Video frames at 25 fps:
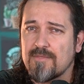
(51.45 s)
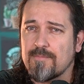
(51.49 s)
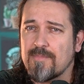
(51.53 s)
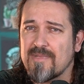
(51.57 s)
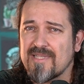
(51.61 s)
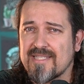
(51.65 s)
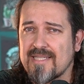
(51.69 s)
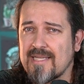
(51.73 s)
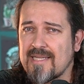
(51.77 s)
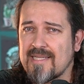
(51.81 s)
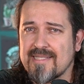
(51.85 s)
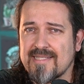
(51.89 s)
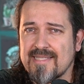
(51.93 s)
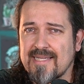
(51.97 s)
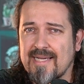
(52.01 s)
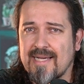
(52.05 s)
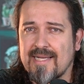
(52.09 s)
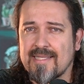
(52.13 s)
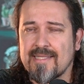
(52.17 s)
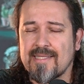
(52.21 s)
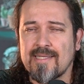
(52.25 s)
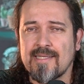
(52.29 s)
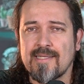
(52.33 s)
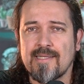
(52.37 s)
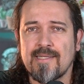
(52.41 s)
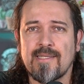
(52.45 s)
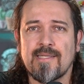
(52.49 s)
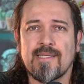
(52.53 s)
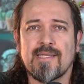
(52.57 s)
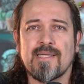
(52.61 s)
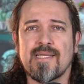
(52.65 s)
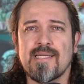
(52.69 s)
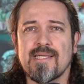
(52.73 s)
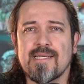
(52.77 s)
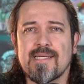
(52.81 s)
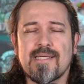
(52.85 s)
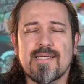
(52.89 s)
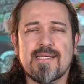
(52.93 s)
especializada em
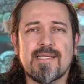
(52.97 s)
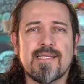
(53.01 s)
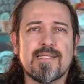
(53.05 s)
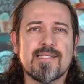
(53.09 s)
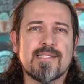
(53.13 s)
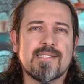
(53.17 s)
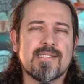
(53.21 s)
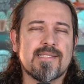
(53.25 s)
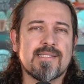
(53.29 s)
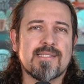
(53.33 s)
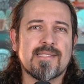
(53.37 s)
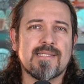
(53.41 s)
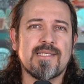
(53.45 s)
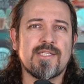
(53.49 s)
crianças,